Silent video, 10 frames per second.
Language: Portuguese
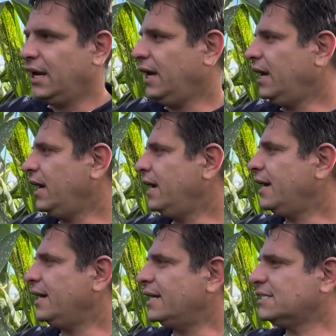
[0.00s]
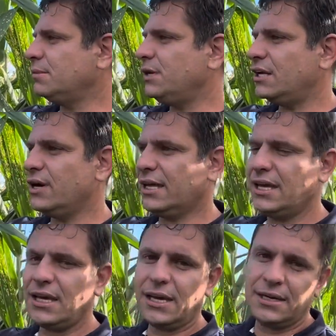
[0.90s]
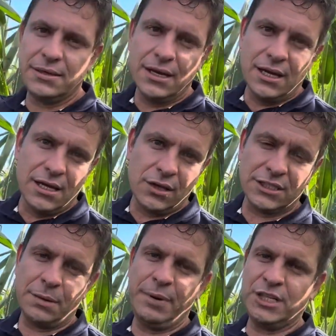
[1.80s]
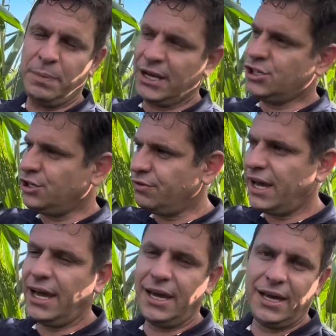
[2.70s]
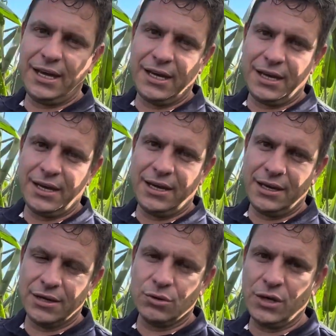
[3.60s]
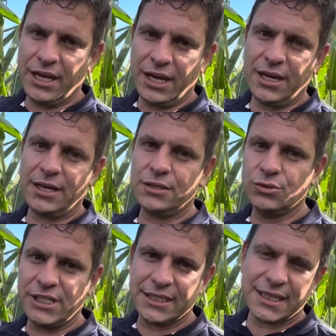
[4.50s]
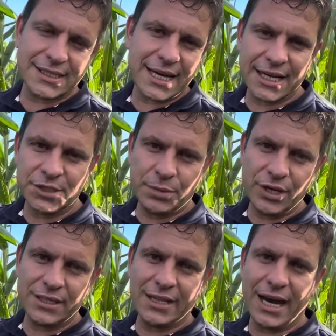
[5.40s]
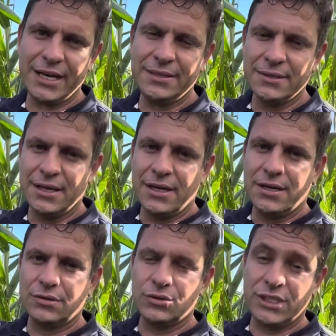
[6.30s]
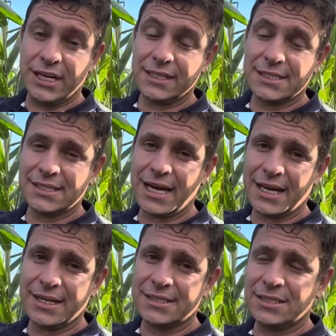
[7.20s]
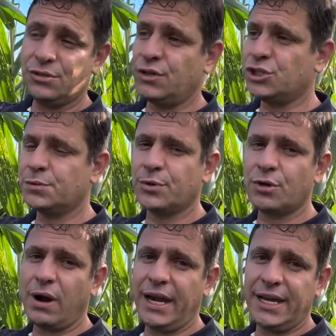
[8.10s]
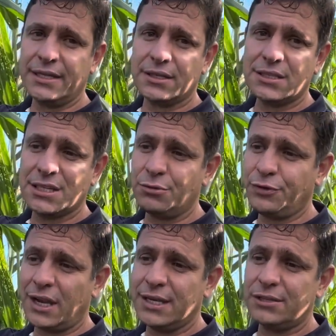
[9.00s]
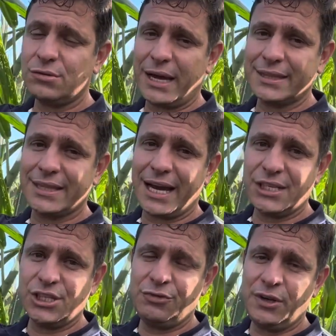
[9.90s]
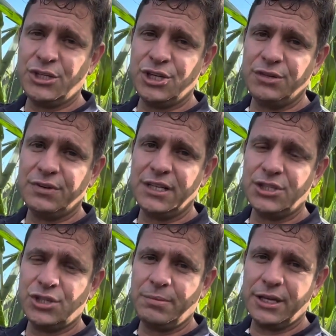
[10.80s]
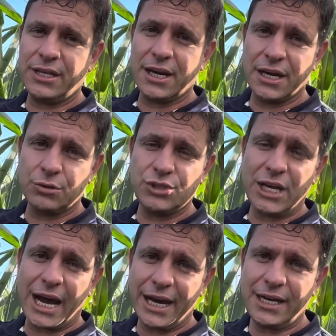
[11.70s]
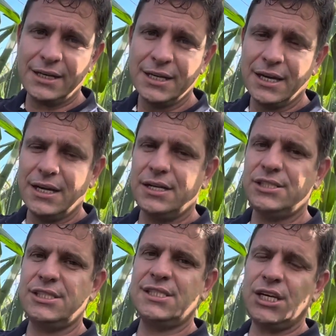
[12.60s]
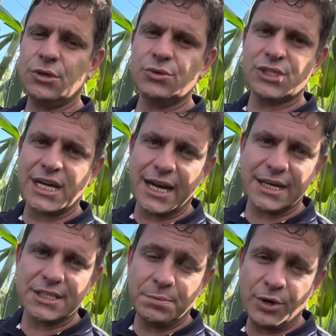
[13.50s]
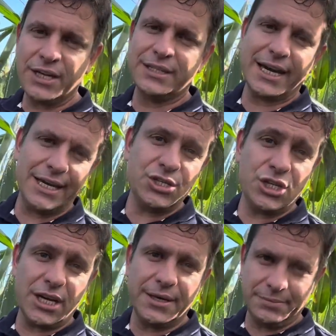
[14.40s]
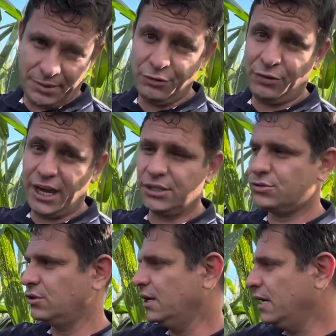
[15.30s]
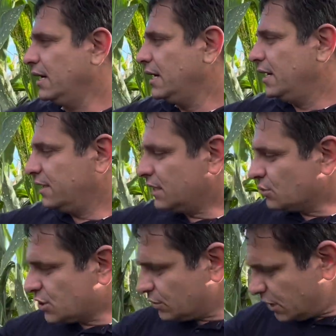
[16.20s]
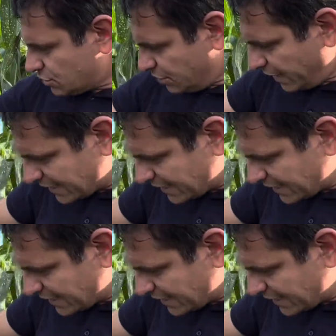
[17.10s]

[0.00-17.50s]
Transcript: É, esse milho aqui, nossa perspectiva é, é colher 200 sacas por hectare. 200 sacas divididos por 40, nós estamos falando uma taxa efetiva de enchimento de grão diária de 5 sacas por hectare dia, perfeito? Então, se eu não tiver